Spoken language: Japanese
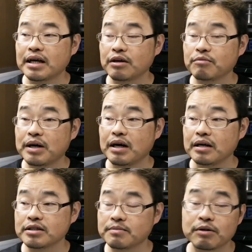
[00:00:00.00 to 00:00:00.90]
あの、まあ、
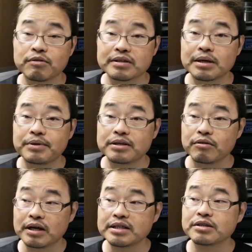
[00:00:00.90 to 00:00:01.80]
スマホとか
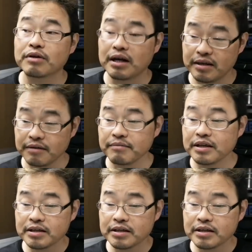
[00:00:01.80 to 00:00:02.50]
タブレット、ガジェット関連、